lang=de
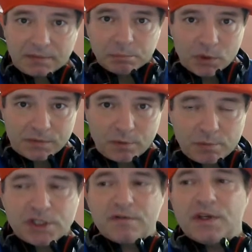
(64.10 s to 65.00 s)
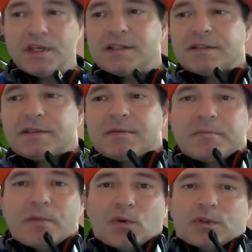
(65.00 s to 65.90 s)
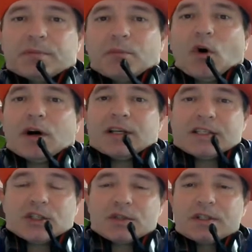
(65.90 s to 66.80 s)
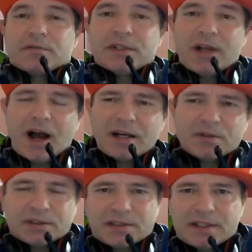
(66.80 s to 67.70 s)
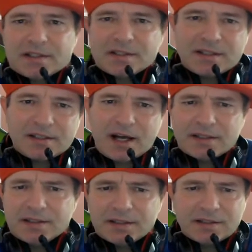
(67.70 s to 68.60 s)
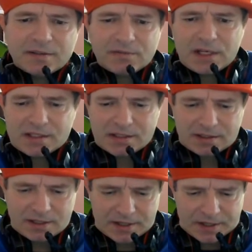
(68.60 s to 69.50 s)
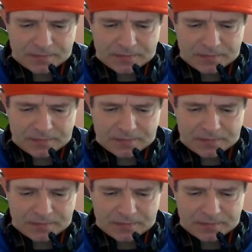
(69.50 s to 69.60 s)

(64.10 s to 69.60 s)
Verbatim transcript: muss für mich gewesen. Und morgen ist schon das Finale und jetzt ist der Daniel drin, der ist ein,